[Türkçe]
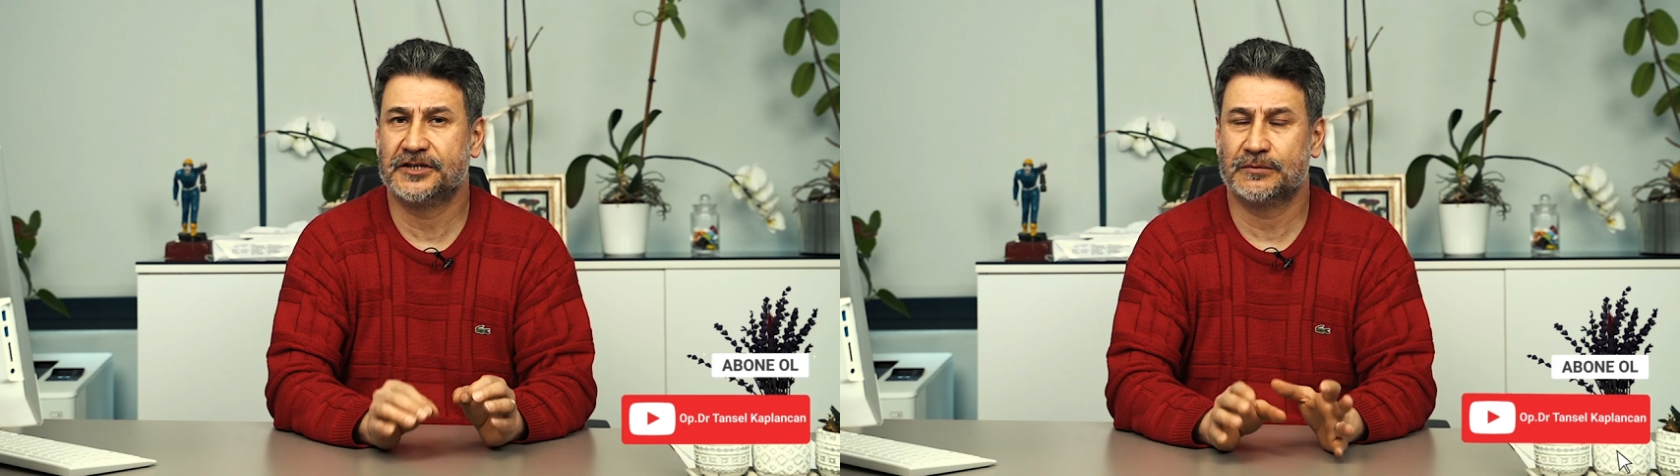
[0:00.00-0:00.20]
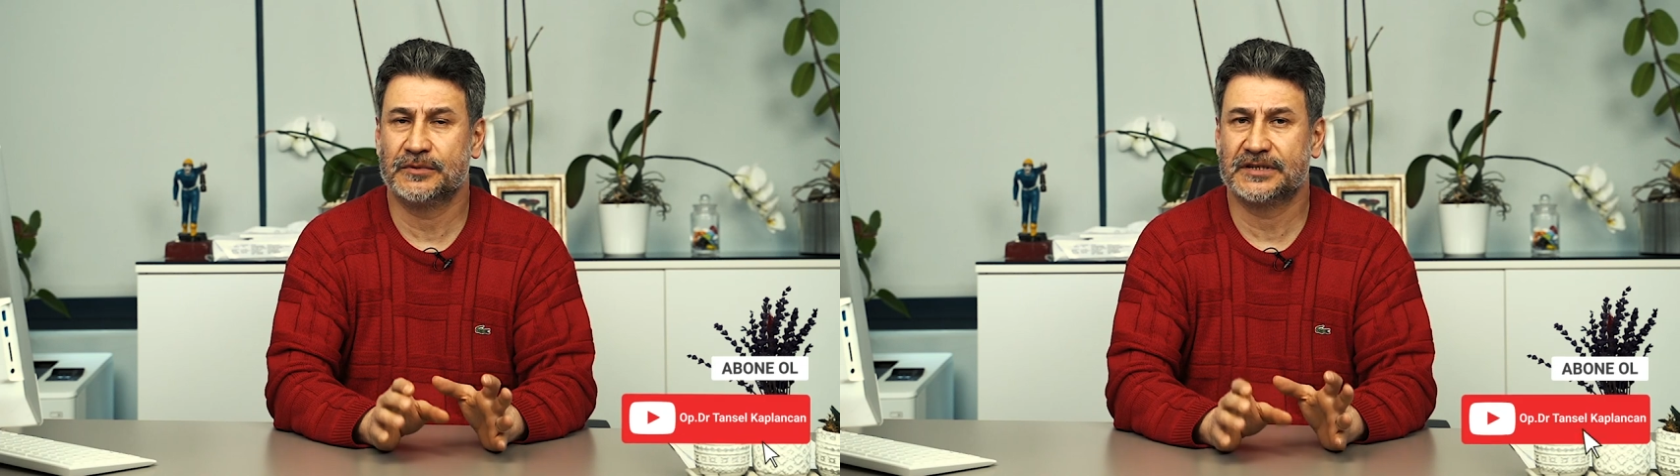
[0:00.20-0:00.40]

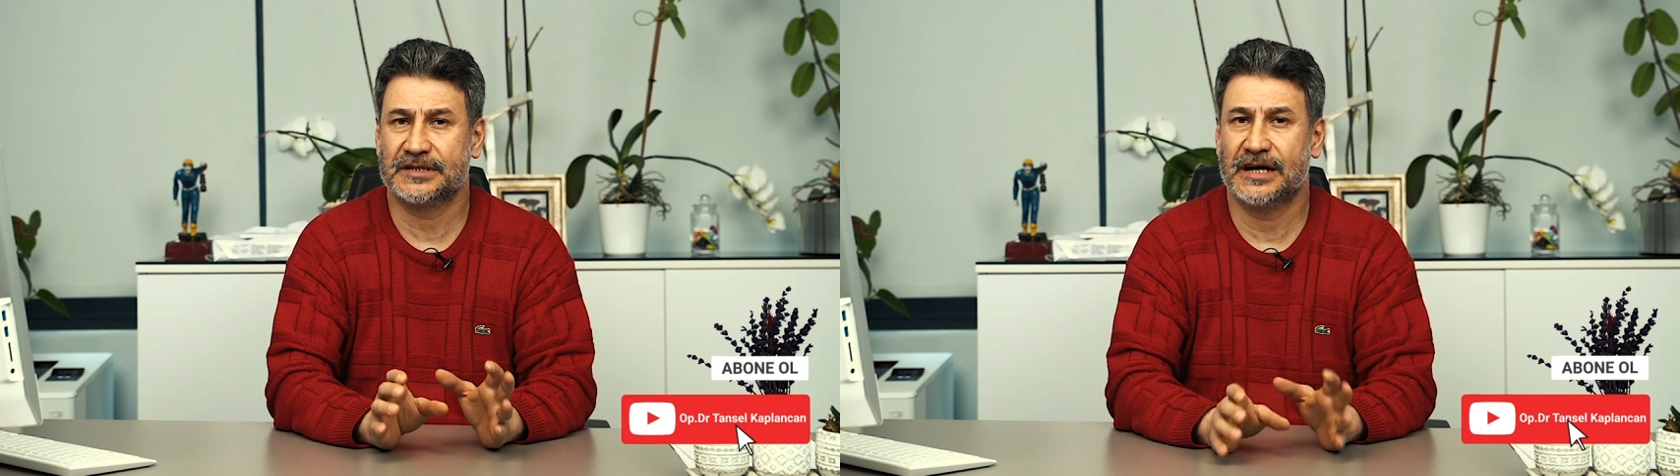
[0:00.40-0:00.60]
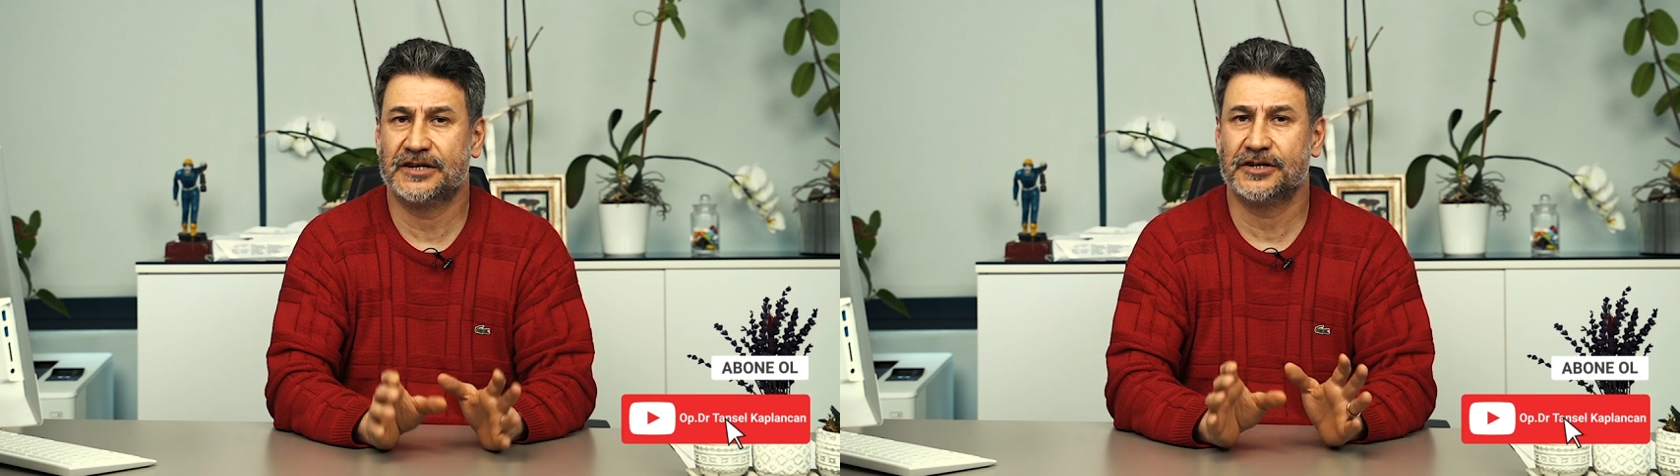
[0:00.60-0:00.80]

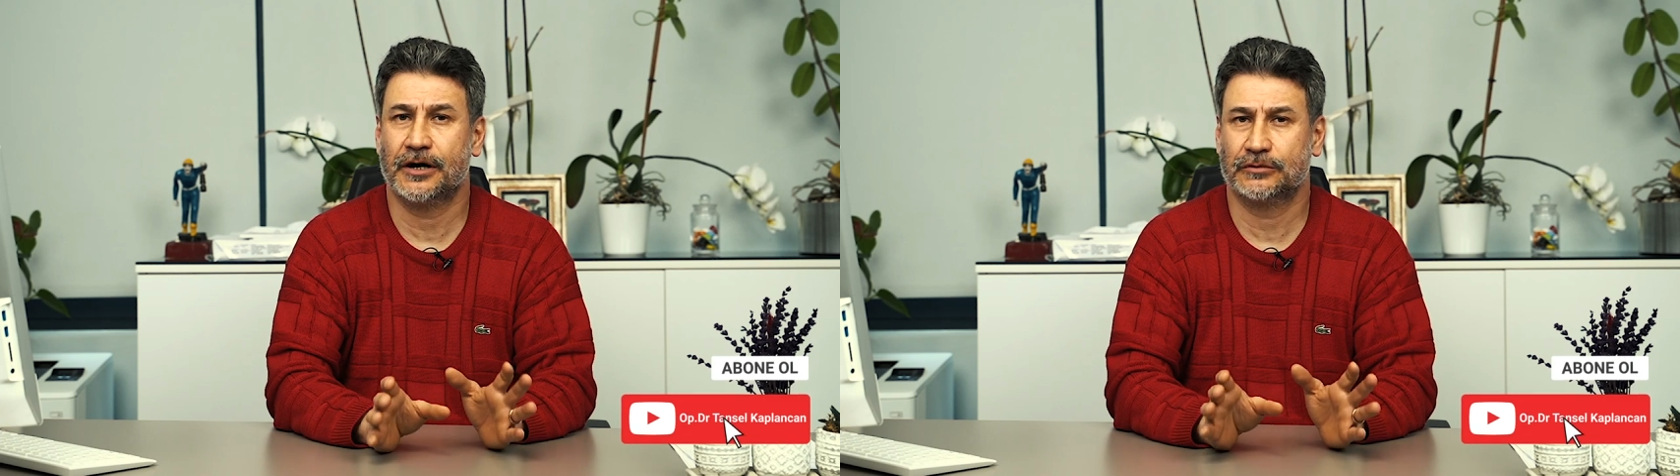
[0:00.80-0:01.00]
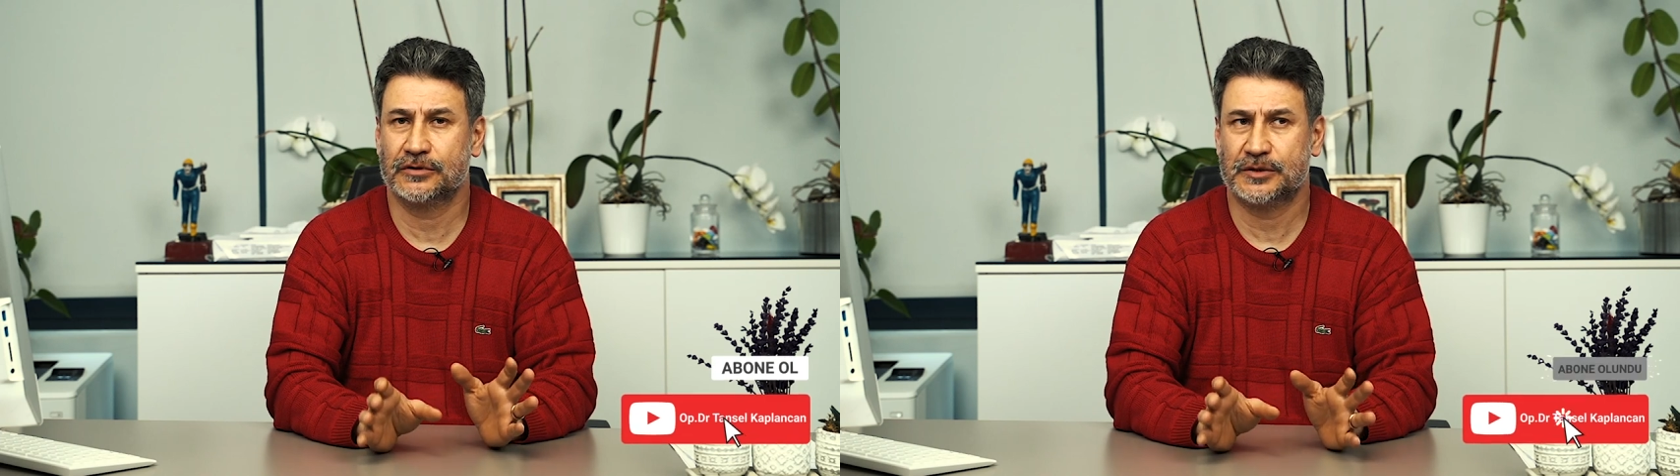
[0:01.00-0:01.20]
çıkması
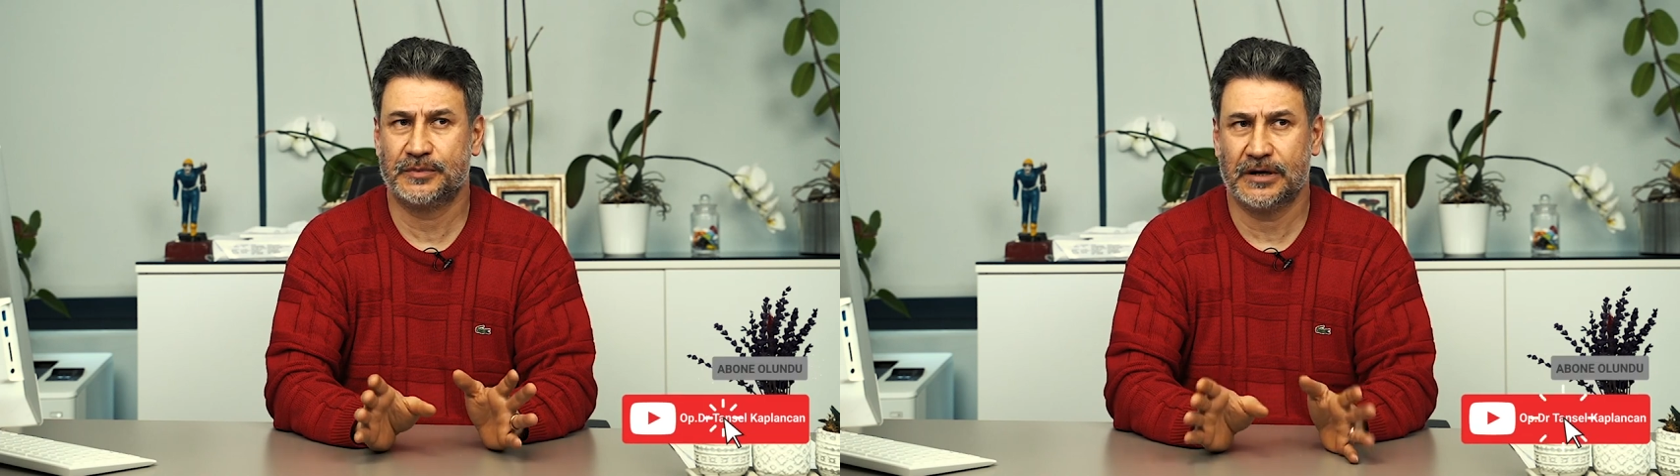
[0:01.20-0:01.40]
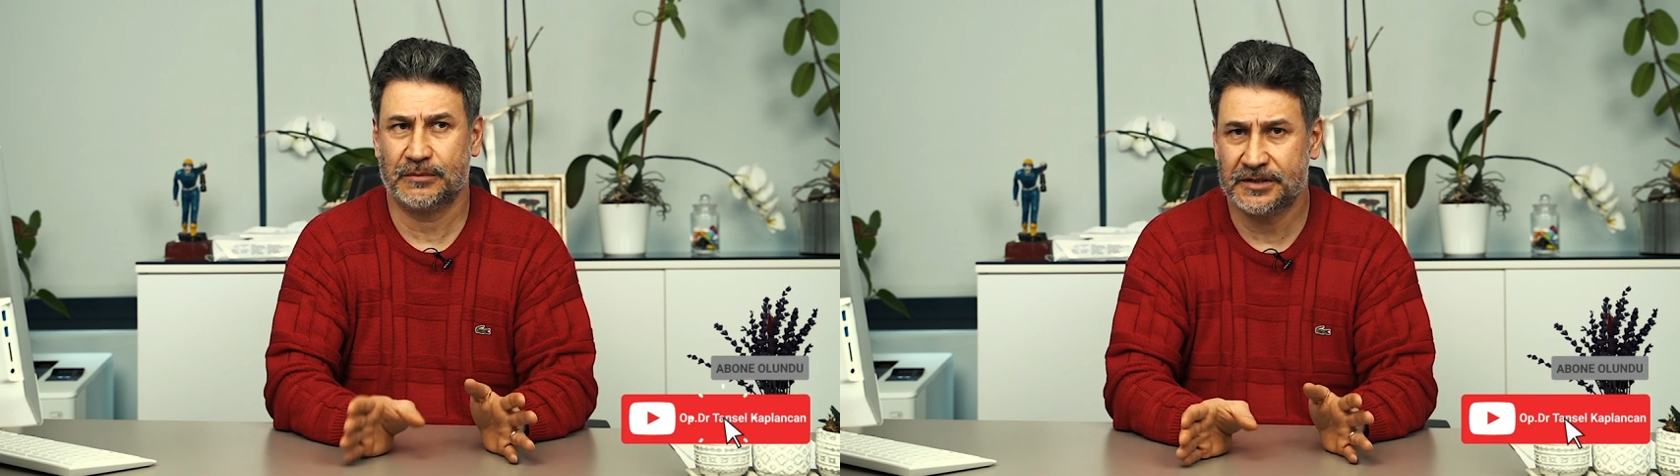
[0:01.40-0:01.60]
gerçek
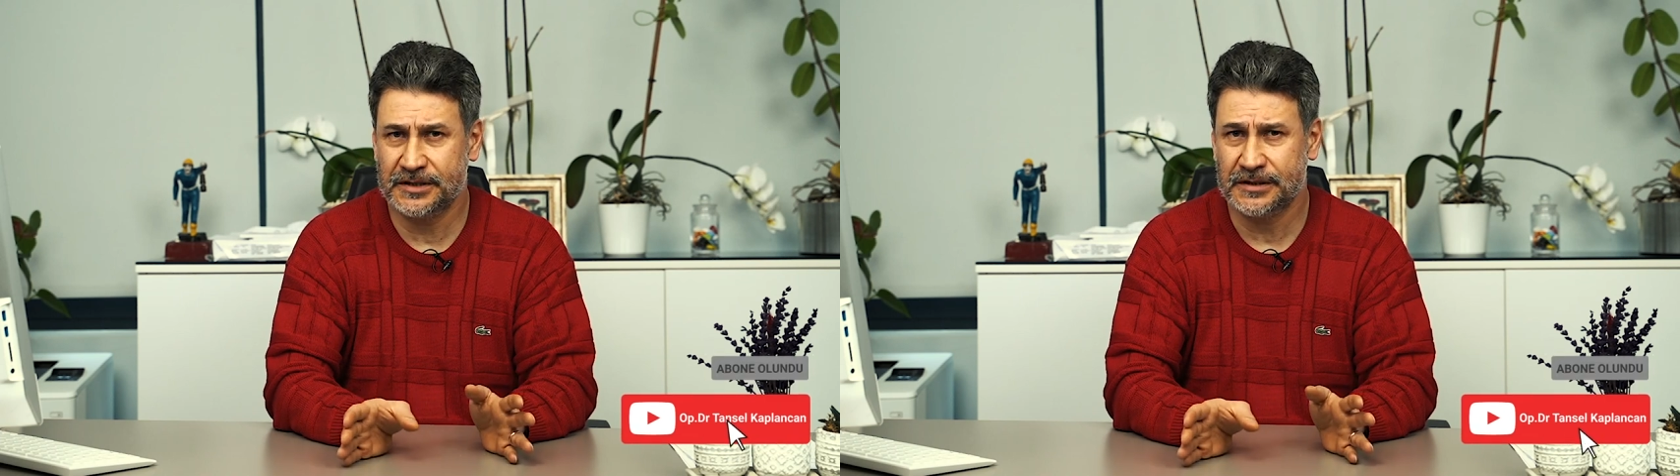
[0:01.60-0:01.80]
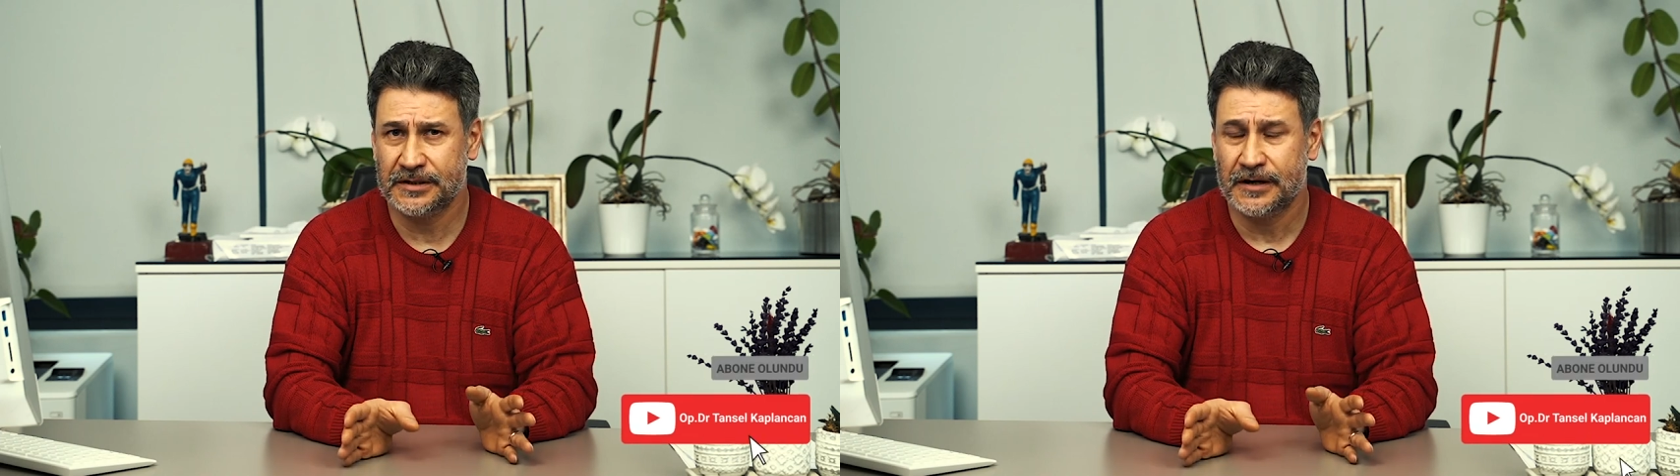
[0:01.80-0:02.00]
azospermidir.